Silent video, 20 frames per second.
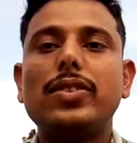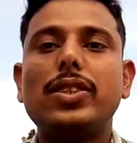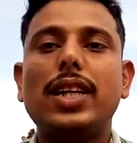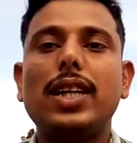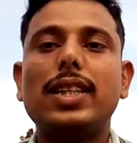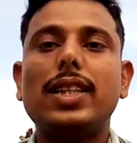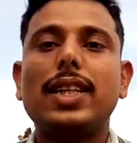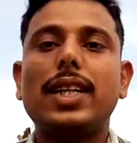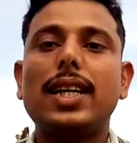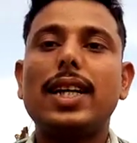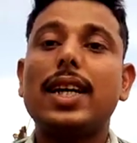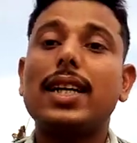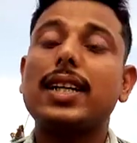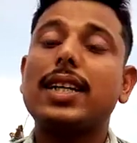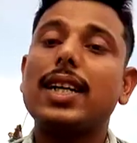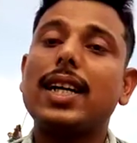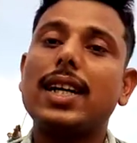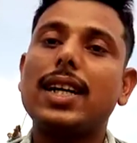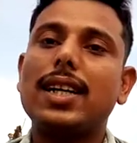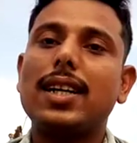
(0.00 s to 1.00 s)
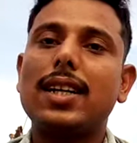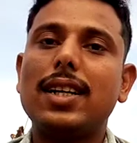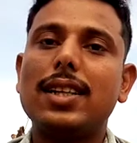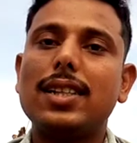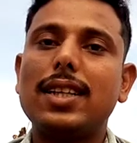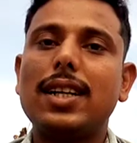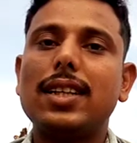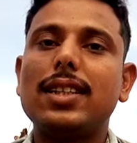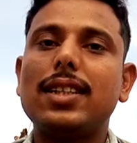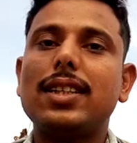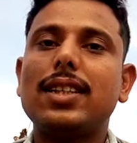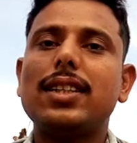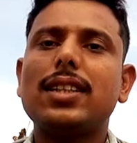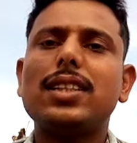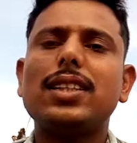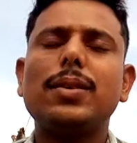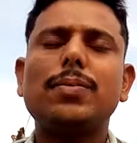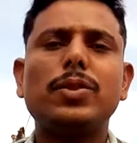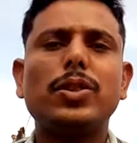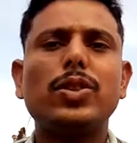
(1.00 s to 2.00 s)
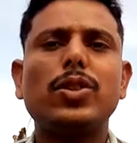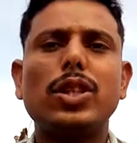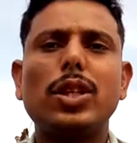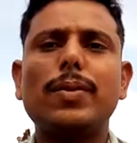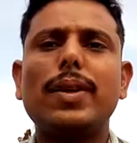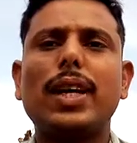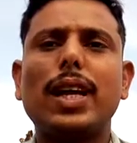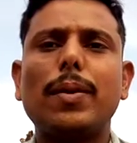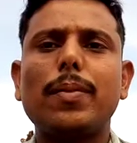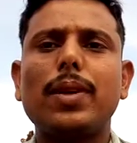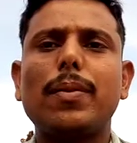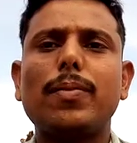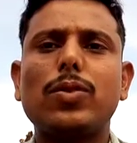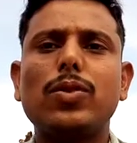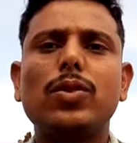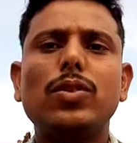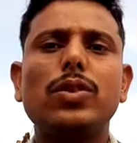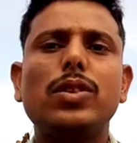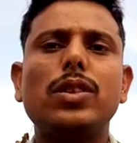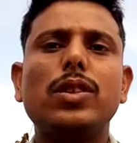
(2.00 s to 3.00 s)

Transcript: चाहते हैं या क्या करना चाहते हैं सब चीज़ों के बारे में आपको